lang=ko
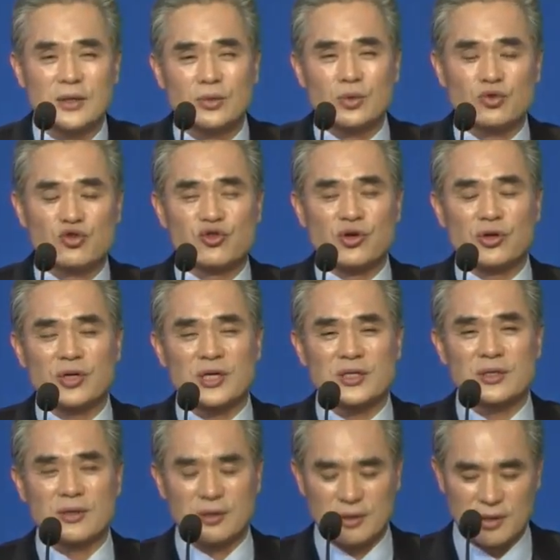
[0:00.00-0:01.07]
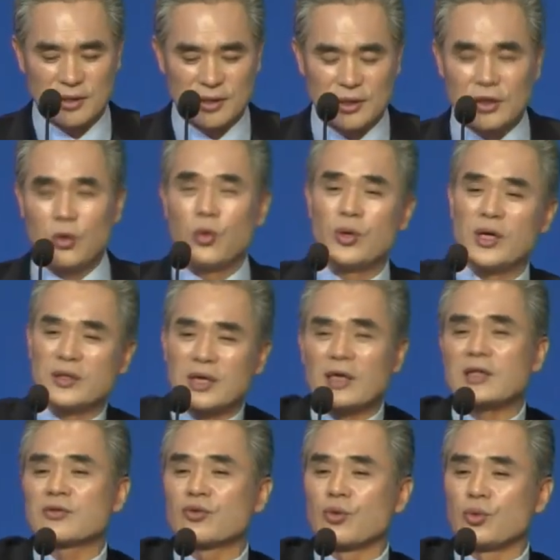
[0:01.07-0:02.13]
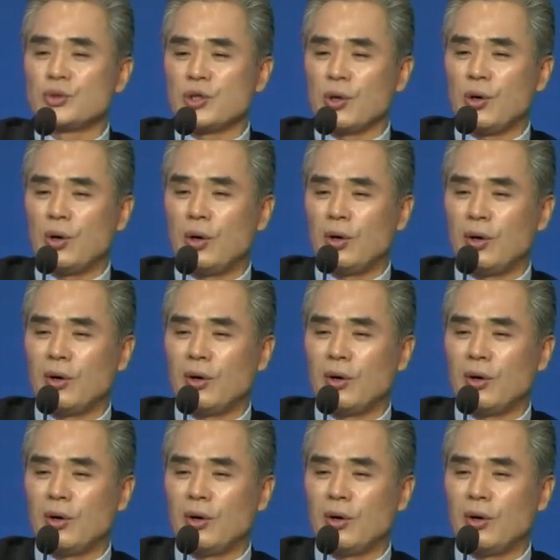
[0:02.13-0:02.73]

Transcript: 또 추격해서 이 홍해 따라 들어오죠.